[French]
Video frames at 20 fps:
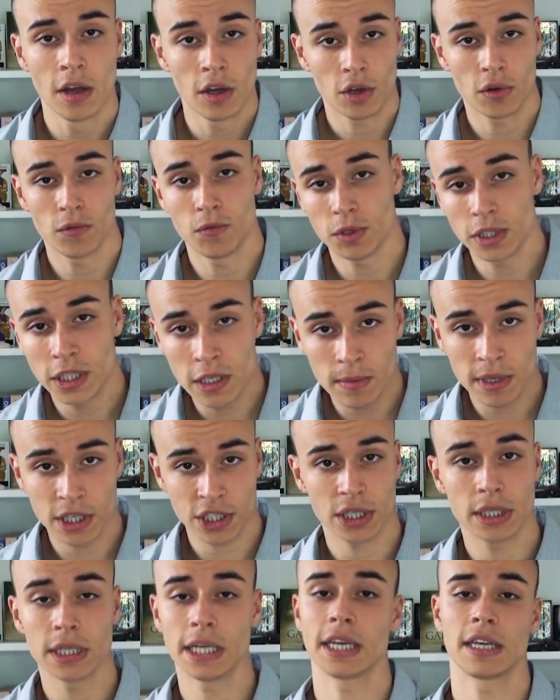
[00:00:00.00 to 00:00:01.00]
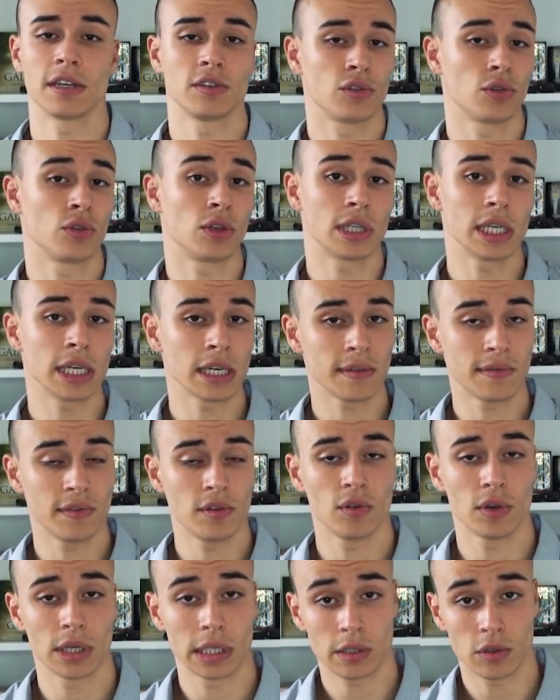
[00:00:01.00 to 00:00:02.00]
Quand vous imaginez qu'un truc
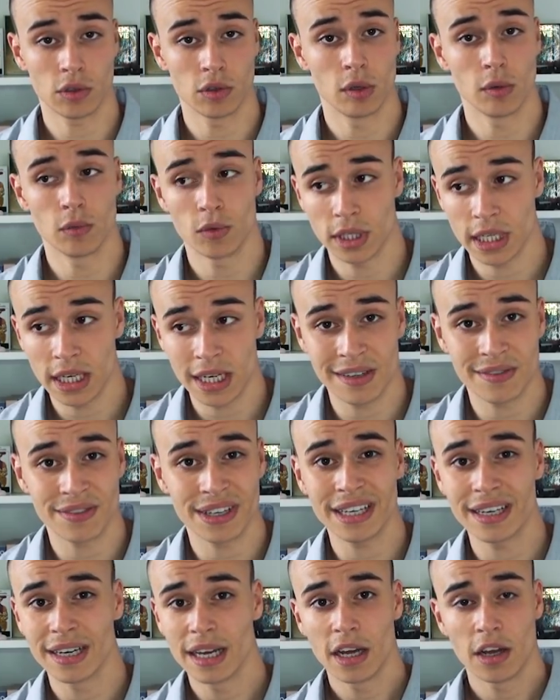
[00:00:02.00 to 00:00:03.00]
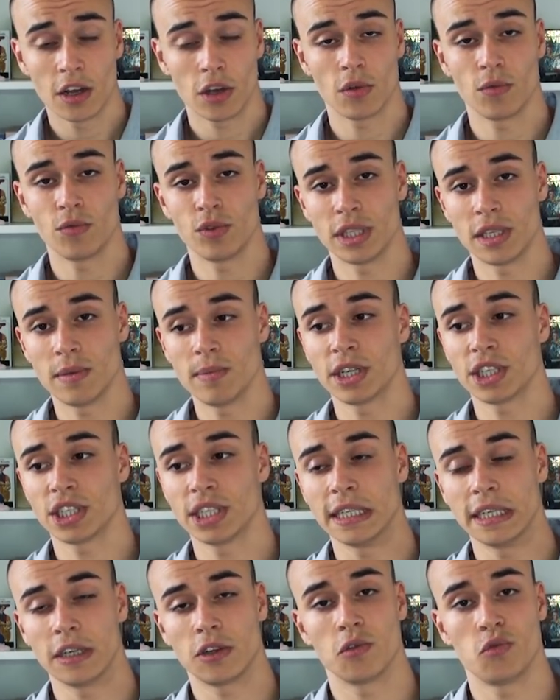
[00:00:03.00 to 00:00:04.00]
terrifiant risque de vous arriver, quand vous
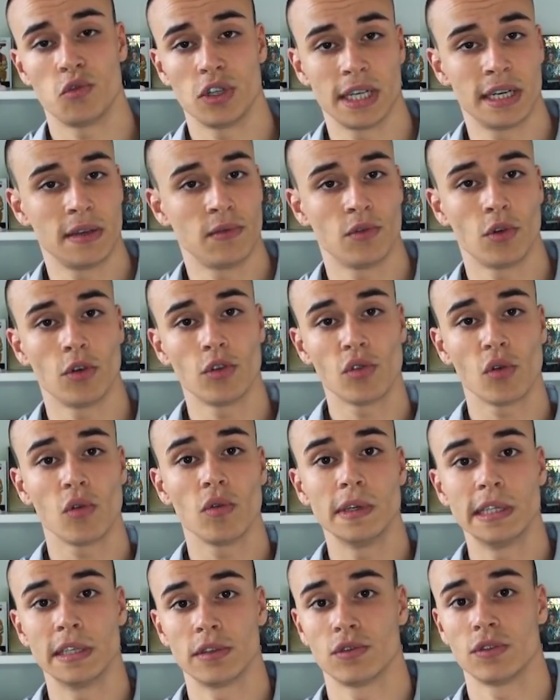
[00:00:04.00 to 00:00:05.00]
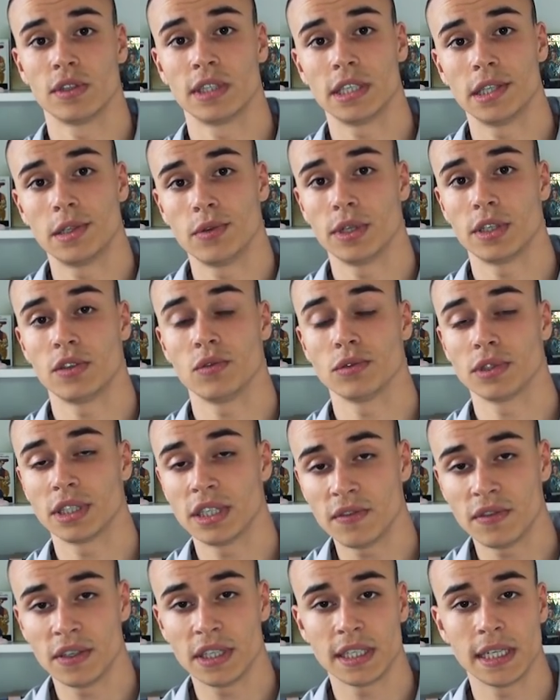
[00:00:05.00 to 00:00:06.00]
imaginez que vous allez vous retrouver dans une situation
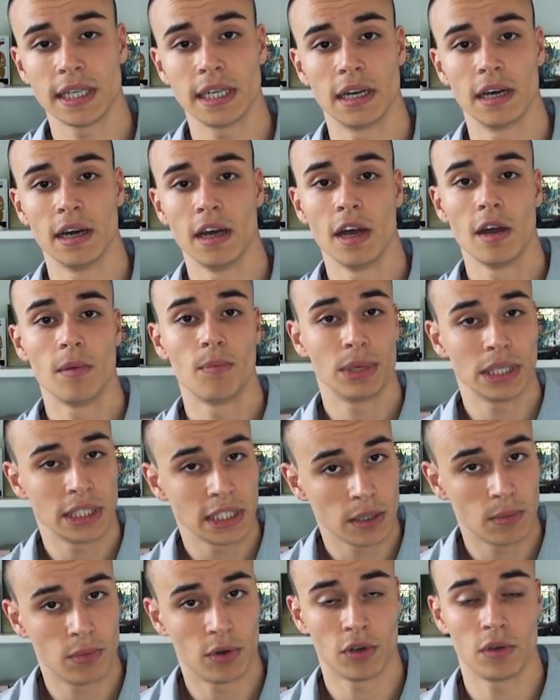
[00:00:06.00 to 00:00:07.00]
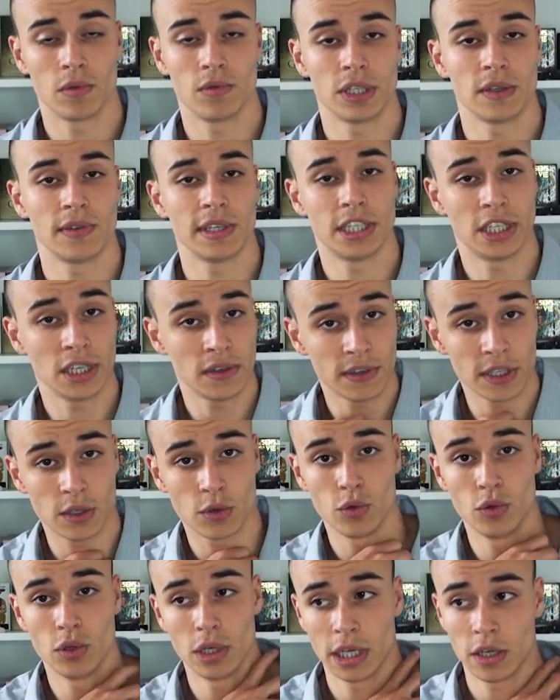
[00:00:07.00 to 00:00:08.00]
difficile, pénible, que vous avez déjà
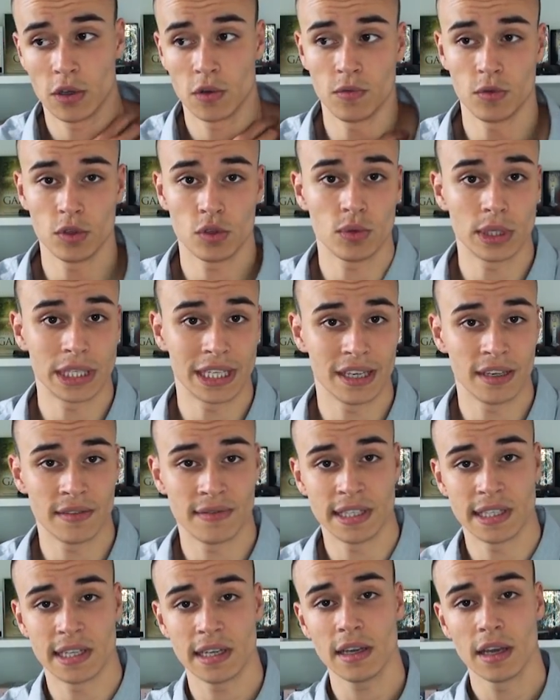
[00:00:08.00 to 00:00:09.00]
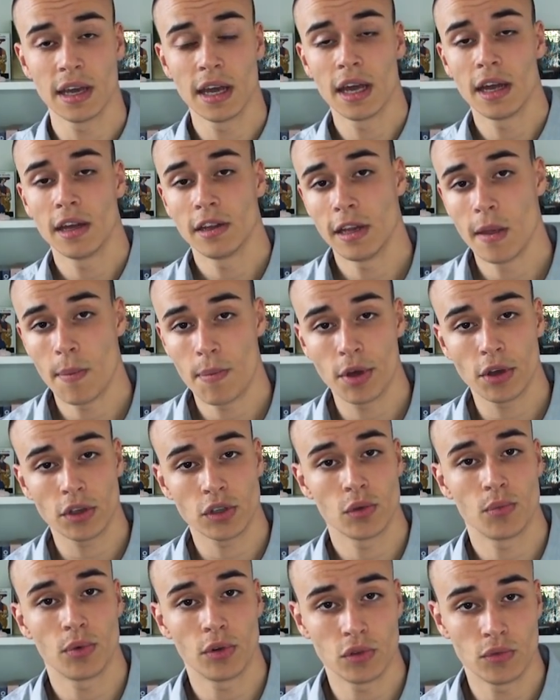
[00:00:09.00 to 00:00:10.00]
vécue et que vous souhaitez éviter, des peurs
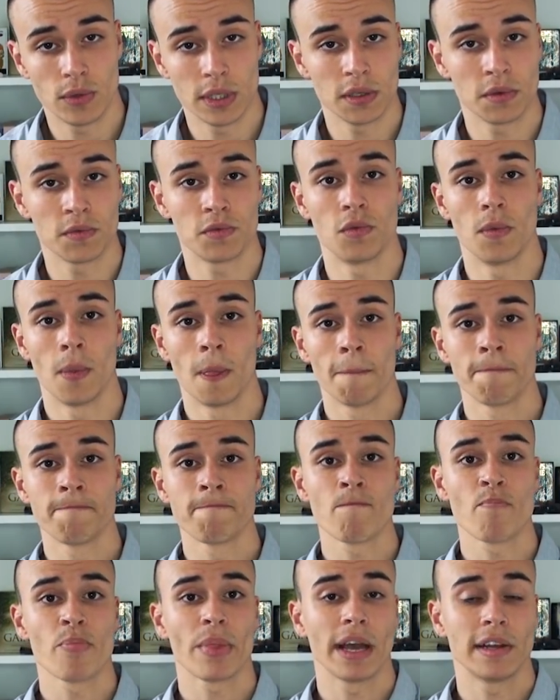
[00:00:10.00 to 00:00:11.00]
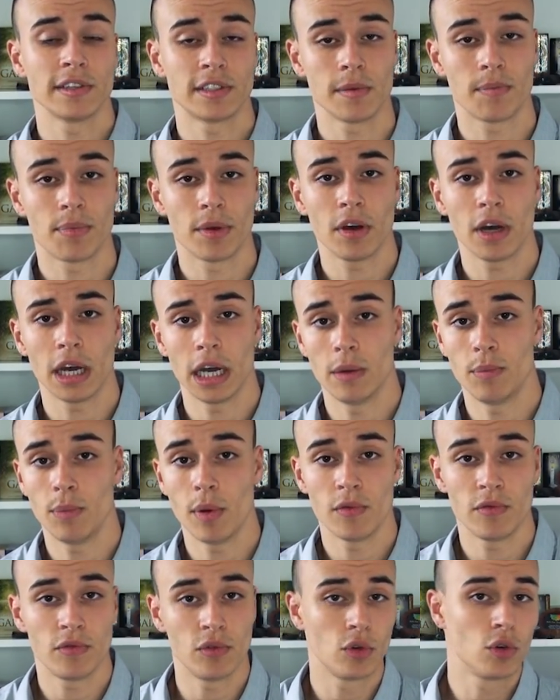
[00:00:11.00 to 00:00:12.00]
se produisent en vous. Ces peurs, elles
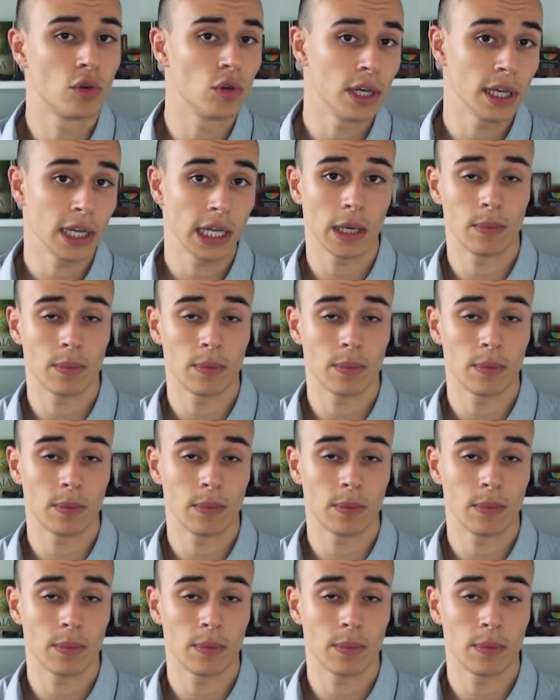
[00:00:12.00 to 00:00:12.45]
peuvent vous coller à